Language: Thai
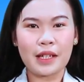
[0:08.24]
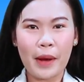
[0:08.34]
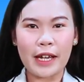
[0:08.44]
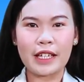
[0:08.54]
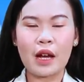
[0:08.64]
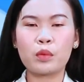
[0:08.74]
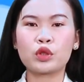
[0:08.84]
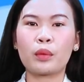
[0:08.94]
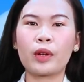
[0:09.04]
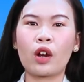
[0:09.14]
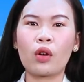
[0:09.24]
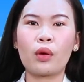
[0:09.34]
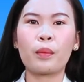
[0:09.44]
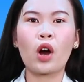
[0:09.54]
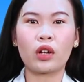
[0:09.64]
สบาสดีท่านผู้ชมที่เคาร
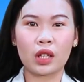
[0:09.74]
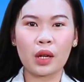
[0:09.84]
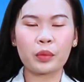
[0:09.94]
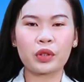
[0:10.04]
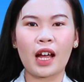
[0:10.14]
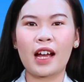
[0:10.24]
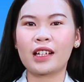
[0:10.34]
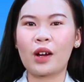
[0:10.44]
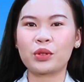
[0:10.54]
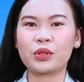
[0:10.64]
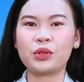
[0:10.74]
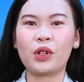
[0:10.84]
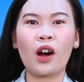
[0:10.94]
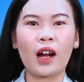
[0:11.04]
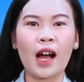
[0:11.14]
พ ขอต้อนรับทุกท่านเข้าสู่
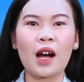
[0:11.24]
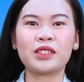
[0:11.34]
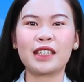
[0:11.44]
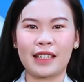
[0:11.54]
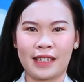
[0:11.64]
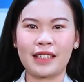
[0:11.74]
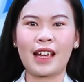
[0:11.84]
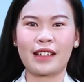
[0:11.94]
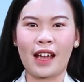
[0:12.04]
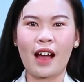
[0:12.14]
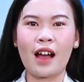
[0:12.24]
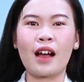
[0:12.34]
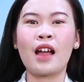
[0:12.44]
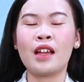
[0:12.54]
ห้องข่าวเศรษฐกิจการค้า